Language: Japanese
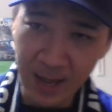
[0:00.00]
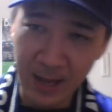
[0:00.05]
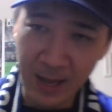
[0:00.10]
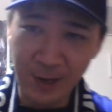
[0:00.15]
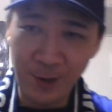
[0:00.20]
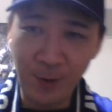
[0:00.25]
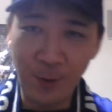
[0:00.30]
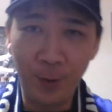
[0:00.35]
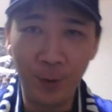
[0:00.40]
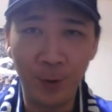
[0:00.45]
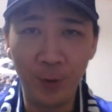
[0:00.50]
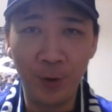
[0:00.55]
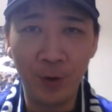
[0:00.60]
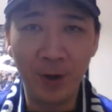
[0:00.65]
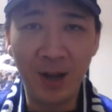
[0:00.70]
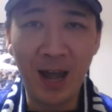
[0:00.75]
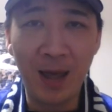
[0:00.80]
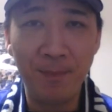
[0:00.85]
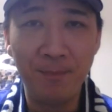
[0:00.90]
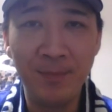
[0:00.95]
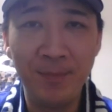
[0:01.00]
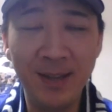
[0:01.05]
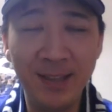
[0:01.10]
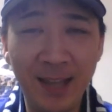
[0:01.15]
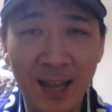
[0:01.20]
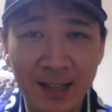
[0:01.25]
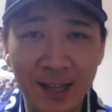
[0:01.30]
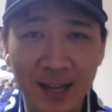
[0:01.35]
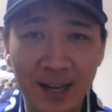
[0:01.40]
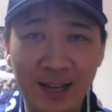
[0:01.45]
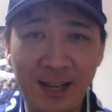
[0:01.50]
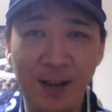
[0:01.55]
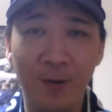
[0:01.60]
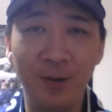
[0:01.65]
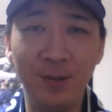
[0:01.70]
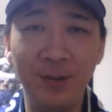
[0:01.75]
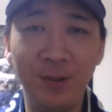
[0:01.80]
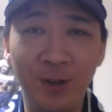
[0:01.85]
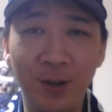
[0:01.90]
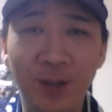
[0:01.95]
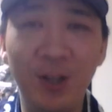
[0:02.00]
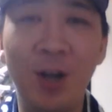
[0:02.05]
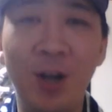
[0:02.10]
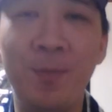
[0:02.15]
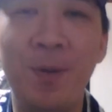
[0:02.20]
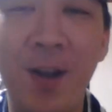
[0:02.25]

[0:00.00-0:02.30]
日の動画見ていただき本当にどうも